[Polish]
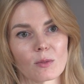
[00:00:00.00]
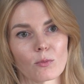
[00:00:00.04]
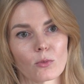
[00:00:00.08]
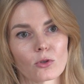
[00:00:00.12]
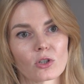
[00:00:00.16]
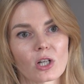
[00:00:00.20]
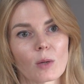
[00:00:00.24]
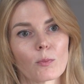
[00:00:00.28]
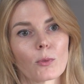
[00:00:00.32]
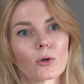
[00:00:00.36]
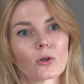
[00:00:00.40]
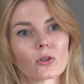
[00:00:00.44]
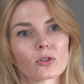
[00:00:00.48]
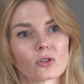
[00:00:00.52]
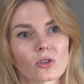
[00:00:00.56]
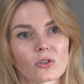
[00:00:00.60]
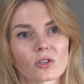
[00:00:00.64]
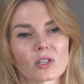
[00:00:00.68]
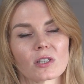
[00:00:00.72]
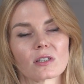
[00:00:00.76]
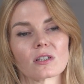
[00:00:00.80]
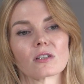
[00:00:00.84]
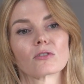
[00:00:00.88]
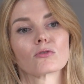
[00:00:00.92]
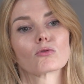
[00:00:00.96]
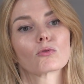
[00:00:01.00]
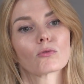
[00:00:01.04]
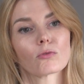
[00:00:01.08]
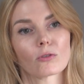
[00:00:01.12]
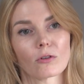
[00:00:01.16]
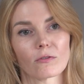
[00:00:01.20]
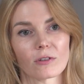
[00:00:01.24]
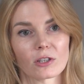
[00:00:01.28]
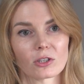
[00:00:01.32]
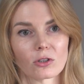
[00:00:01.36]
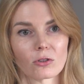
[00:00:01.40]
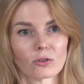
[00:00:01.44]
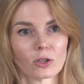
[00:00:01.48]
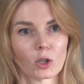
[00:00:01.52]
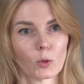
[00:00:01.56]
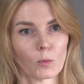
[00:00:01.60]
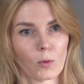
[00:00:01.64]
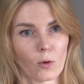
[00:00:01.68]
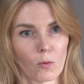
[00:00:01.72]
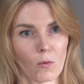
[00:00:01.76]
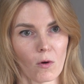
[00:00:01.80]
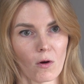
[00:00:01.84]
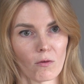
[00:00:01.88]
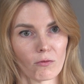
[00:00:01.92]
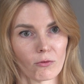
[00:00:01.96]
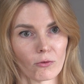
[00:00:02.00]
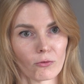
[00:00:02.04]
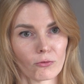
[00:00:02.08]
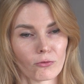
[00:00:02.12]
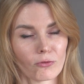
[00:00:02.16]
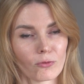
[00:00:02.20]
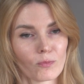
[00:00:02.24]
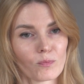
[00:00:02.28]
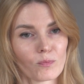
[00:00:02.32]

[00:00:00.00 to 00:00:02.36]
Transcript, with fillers: morza pochodzące ze zrównoważonych połowów.